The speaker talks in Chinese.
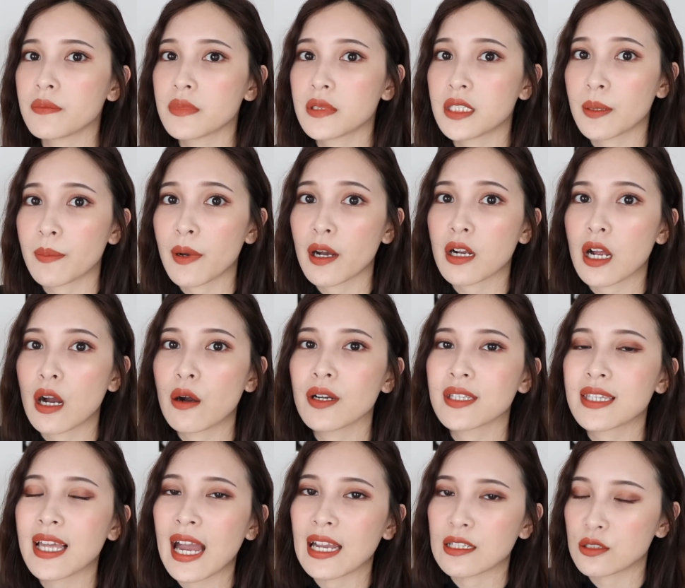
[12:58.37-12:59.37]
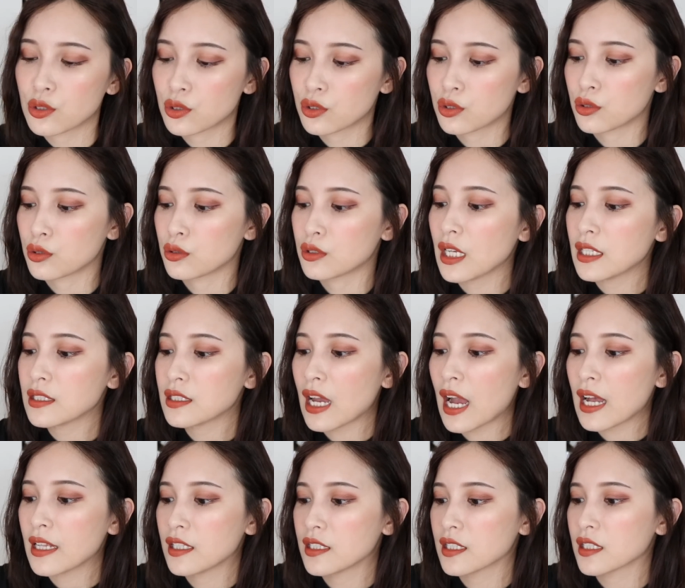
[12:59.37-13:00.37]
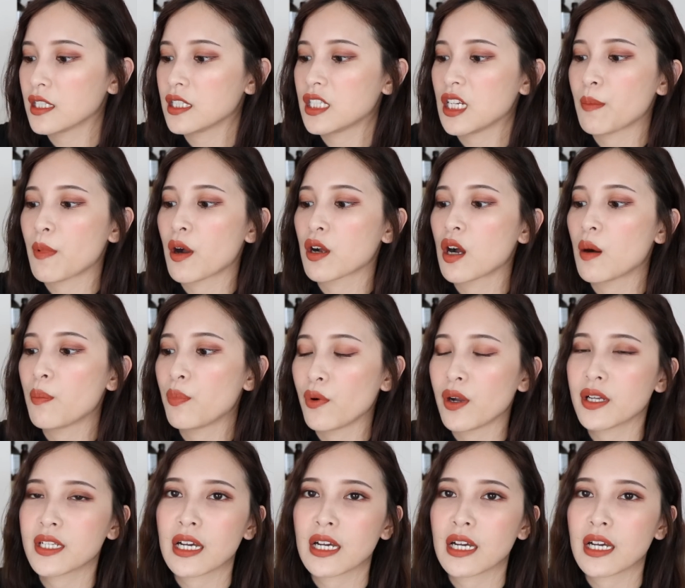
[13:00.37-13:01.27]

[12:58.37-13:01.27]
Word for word: 睫毛膏会太湿，但是它的这个睫毛膏不会